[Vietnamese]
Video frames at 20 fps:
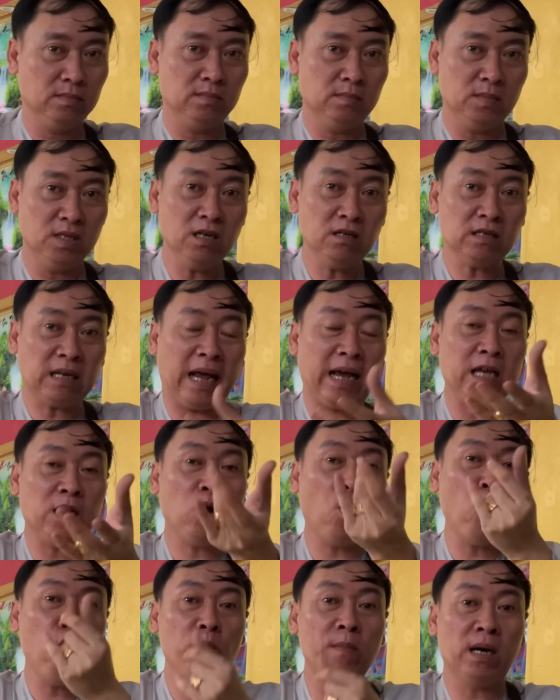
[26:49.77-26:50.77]
như thầy
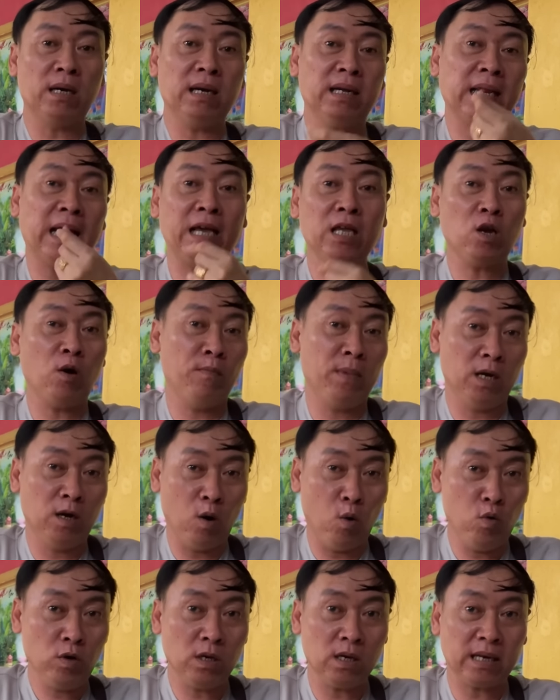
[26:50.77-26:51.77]
cứu mình là thầy cho mình
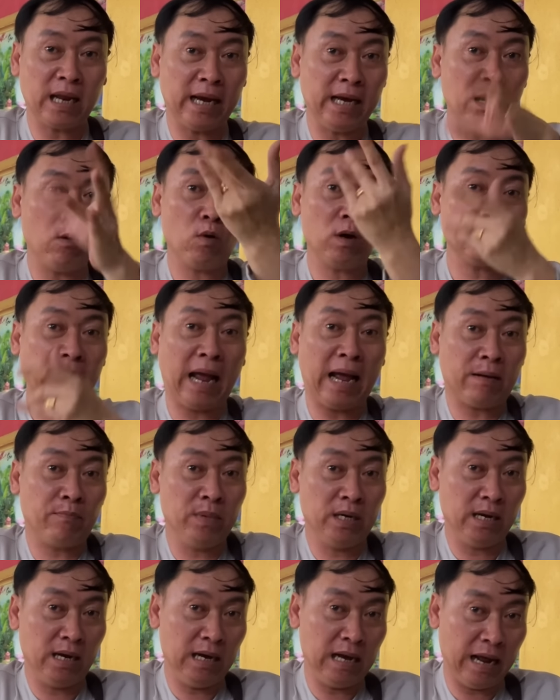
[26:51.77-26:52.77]
uống cho thầy đâu có tạc
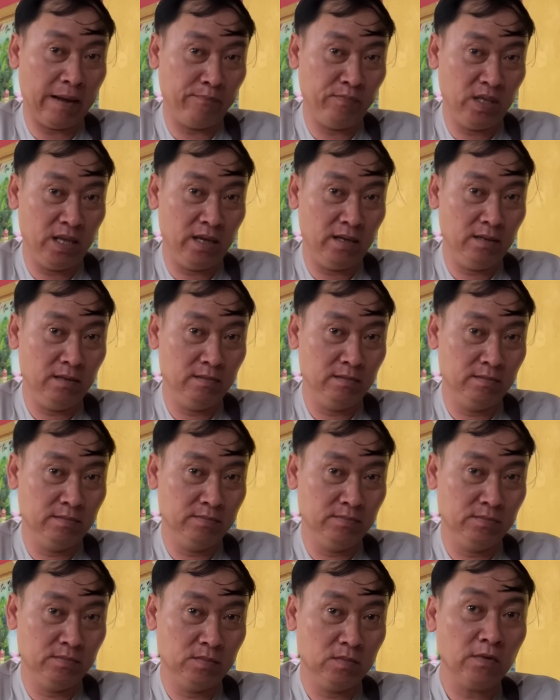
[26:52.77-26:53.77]
mình để làm cái gì
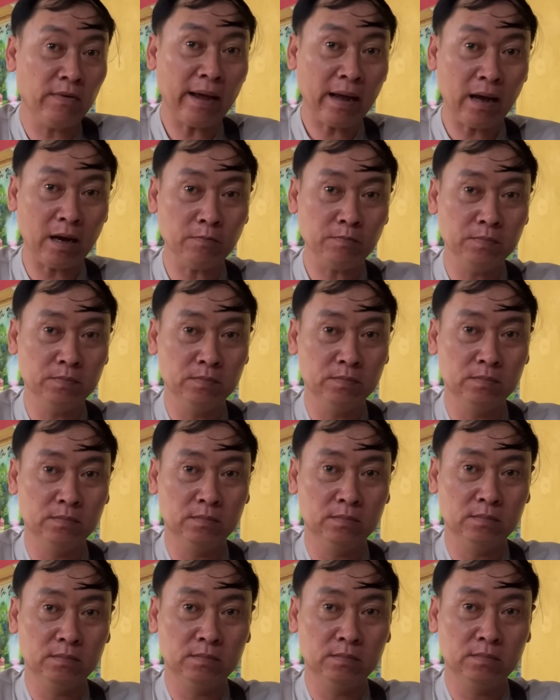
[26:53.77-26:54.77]
phải không
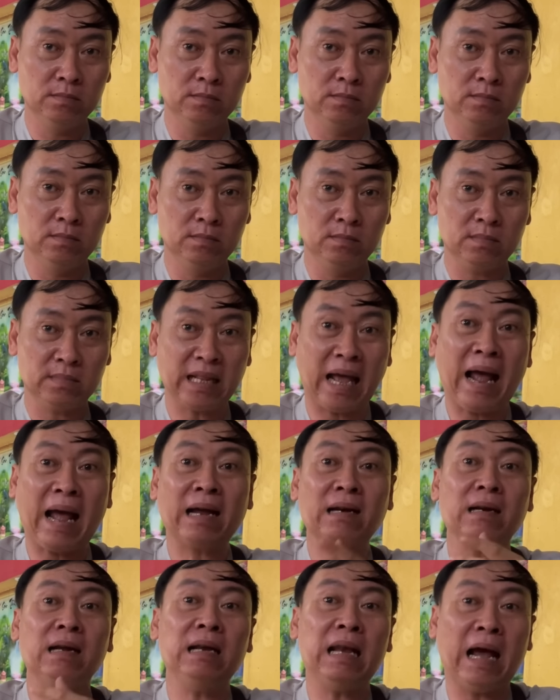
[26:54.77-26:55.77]
dạ.
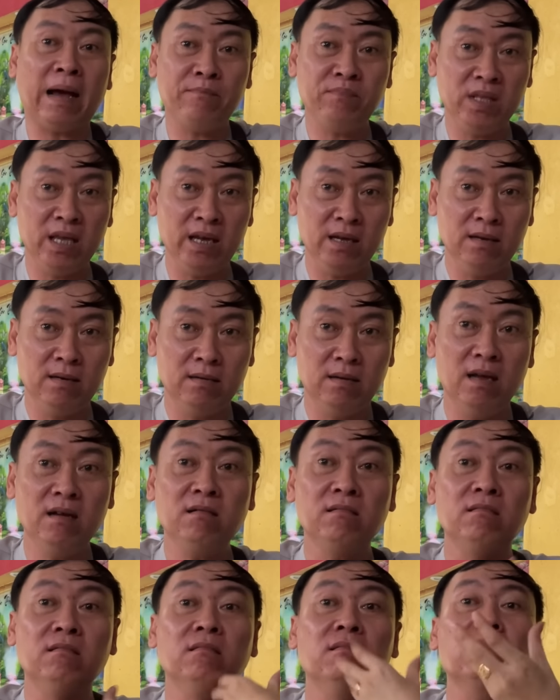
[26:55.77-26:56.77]
tạc ha. để làm gì để
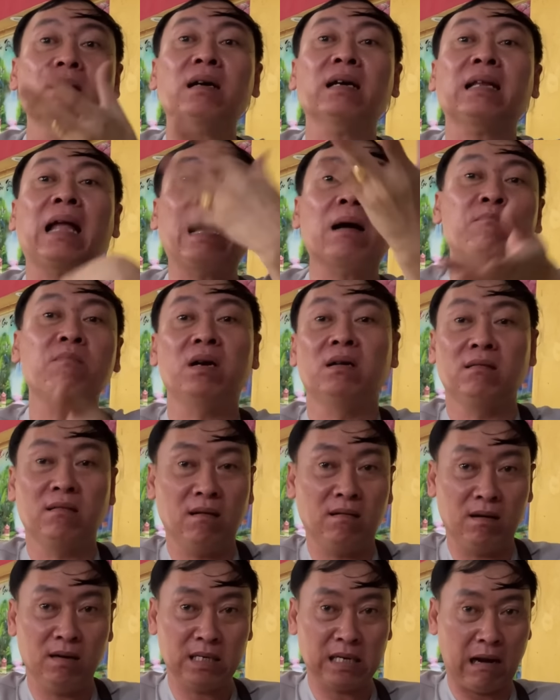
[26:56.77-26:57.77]
rửa cái thân mình
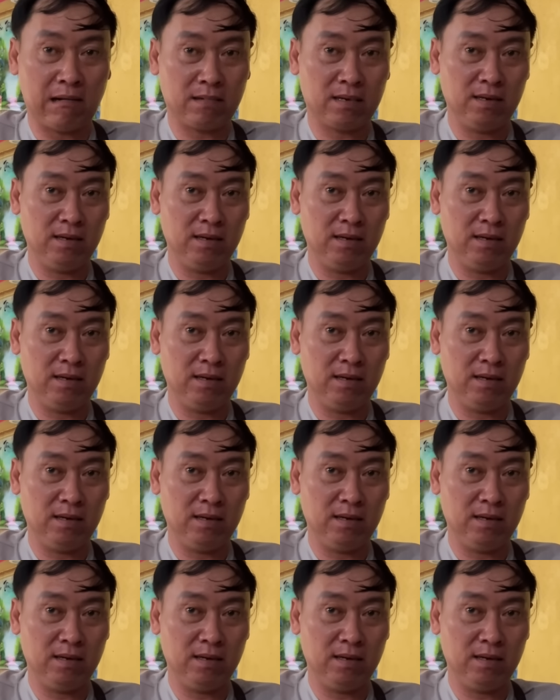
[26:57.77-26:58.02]
cho nó sạch